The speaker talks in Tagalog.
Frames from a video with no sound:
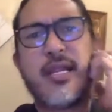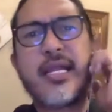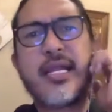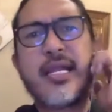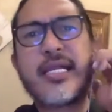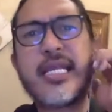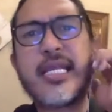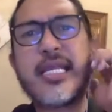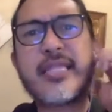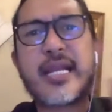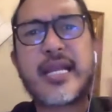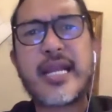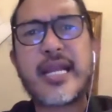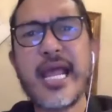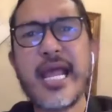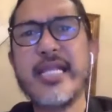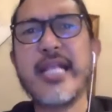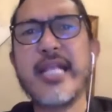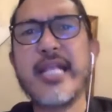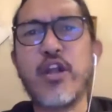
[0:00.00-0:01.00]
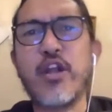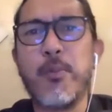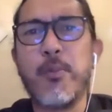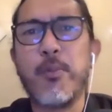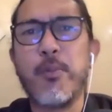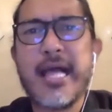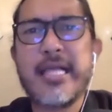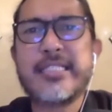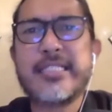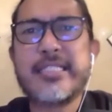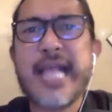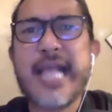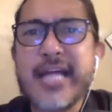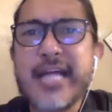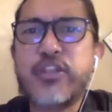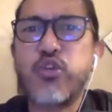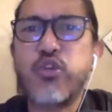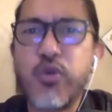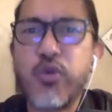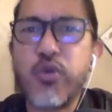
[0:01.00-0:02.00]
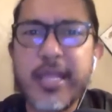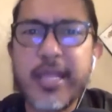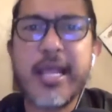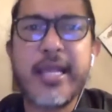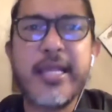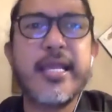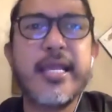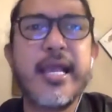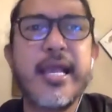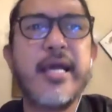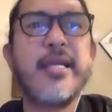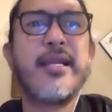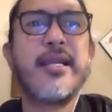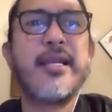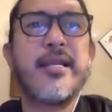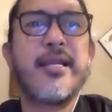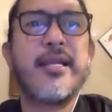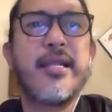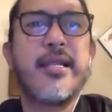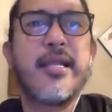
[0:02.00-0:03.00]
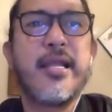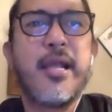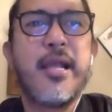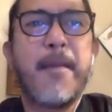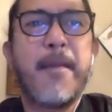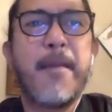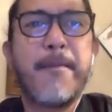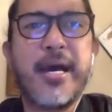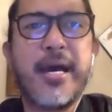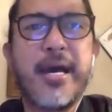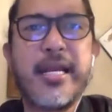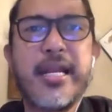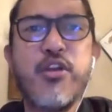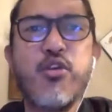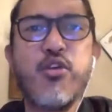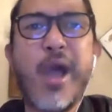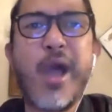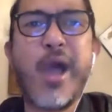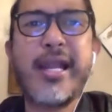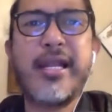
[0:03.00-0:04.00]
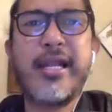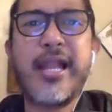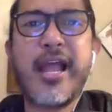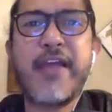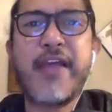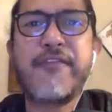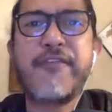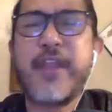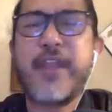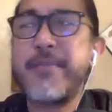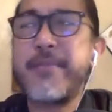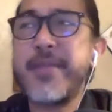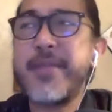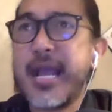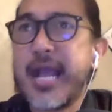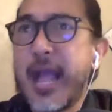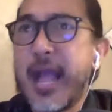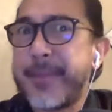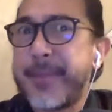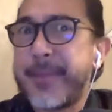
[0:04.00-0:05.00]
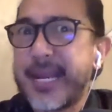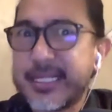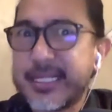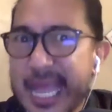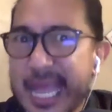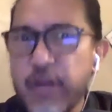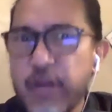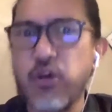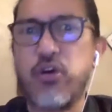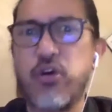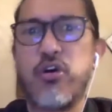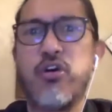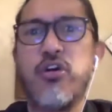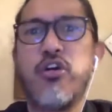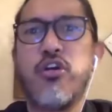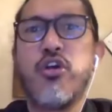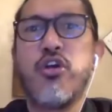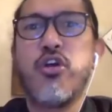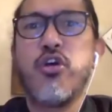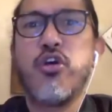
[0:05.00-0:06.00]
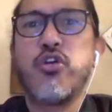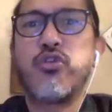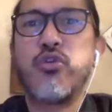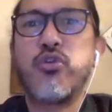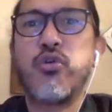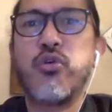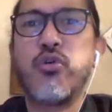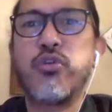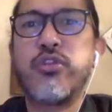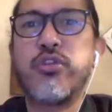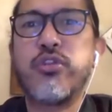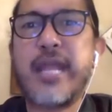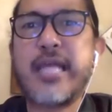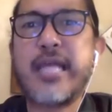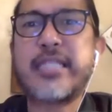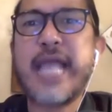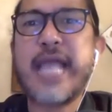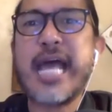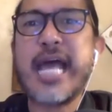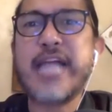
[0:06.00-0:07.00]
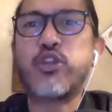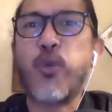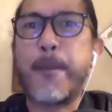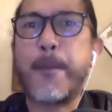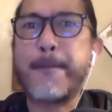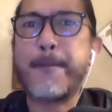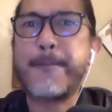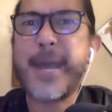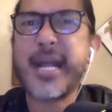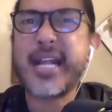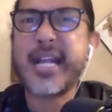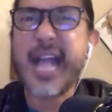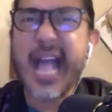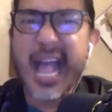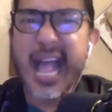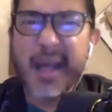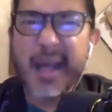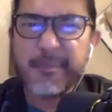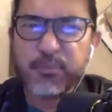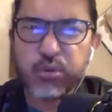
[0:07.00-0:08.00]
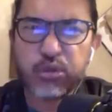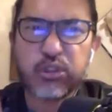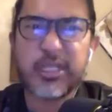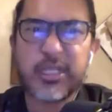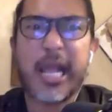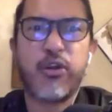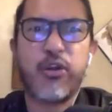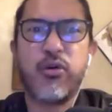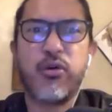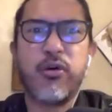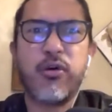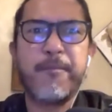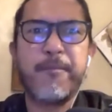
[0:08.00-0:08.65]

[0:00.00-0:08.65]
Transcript: kitaray gaguba sa atong kinaiyahan. Marine wildlife labihan apektado, umudra sa atong pagkaabusado.